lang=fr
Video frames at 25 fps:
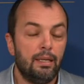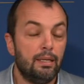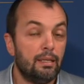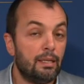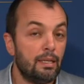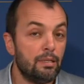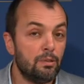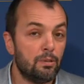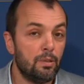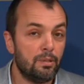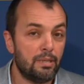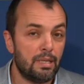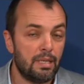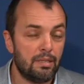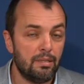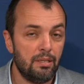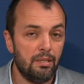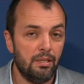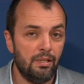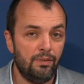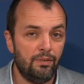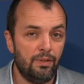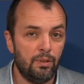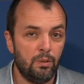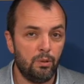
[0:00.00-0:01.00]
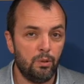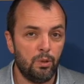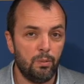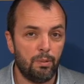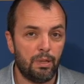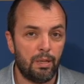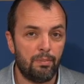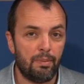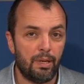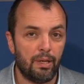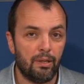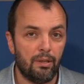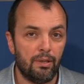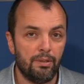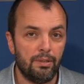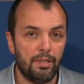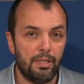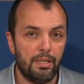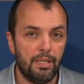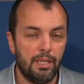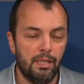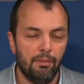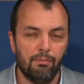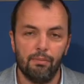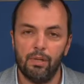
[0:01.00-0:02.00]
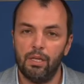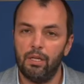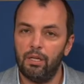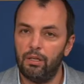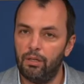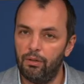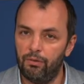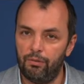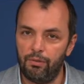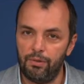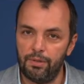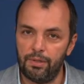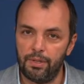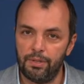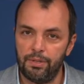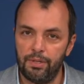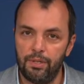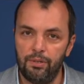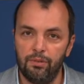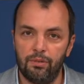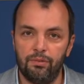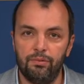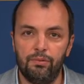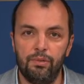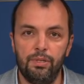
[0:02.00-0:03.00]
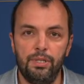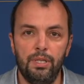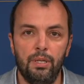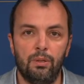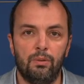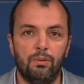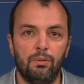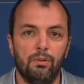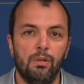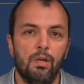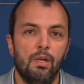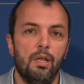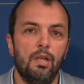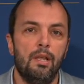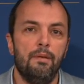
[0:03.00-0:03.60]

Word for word: Qu'est-ce que ça signifie que de préparer un TD vos enseignants vous le diront,